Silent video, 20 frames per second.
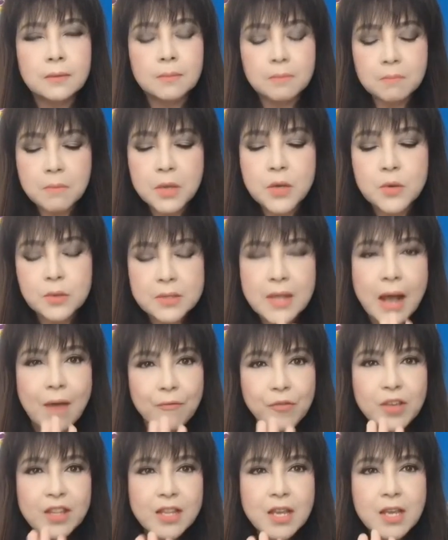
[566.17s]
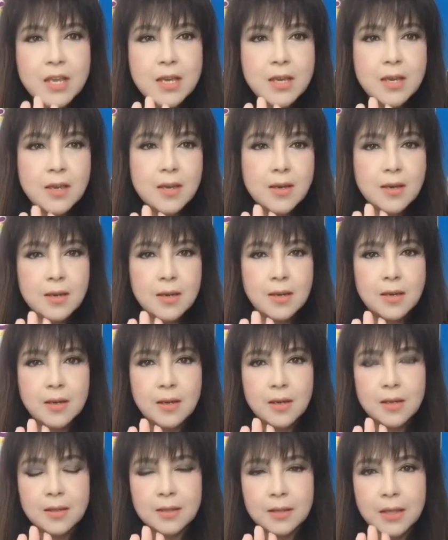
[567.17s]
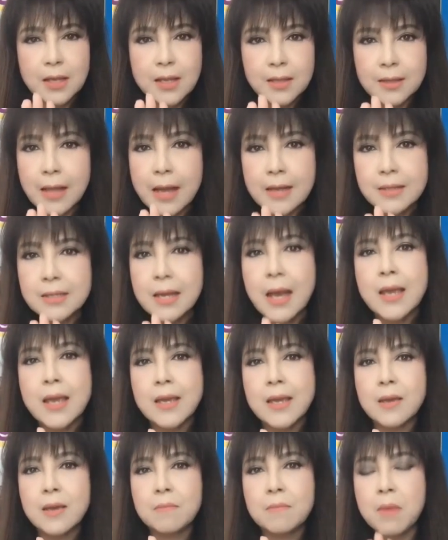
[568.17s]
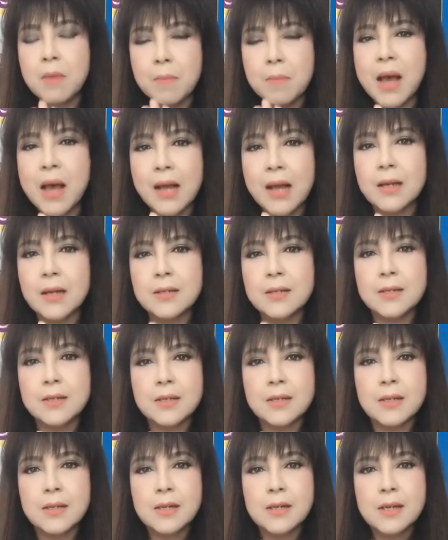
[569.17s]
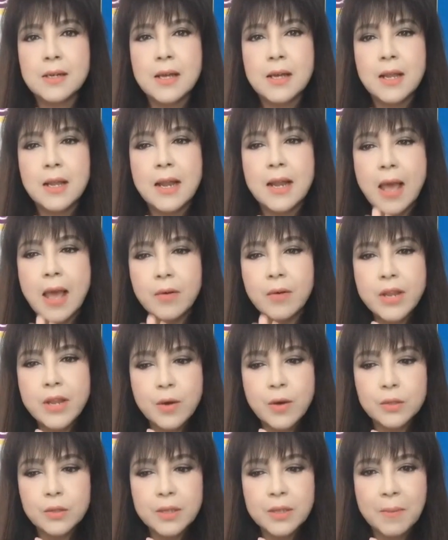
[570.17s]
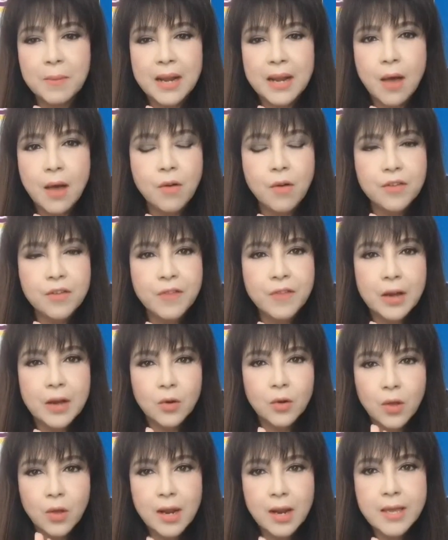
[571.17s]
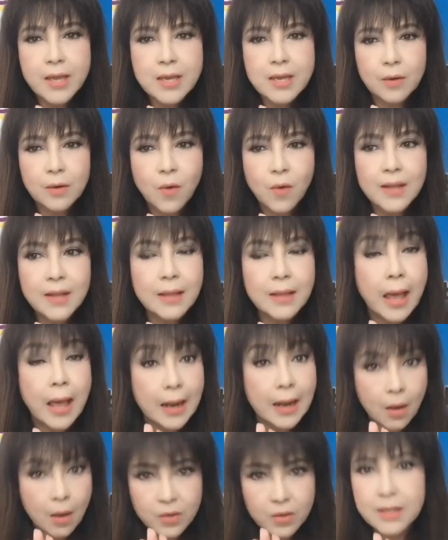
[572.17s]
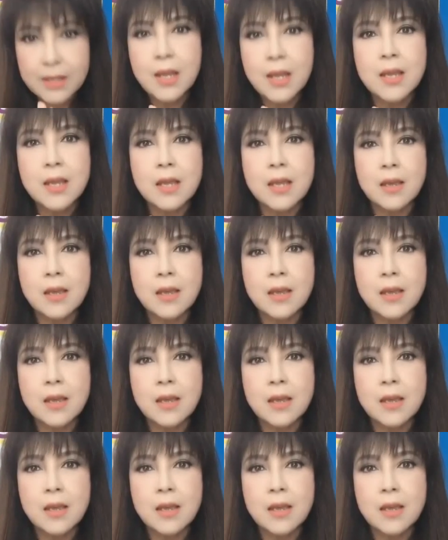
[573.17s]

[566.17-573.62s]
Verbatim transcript: มีอยู่ 3 วิธีที่ตั้งใจมากๆเลย แล้วเดี๋ยวจะมาเล่าให้ฟังโดยละเอียดว่าแต่ละวิธี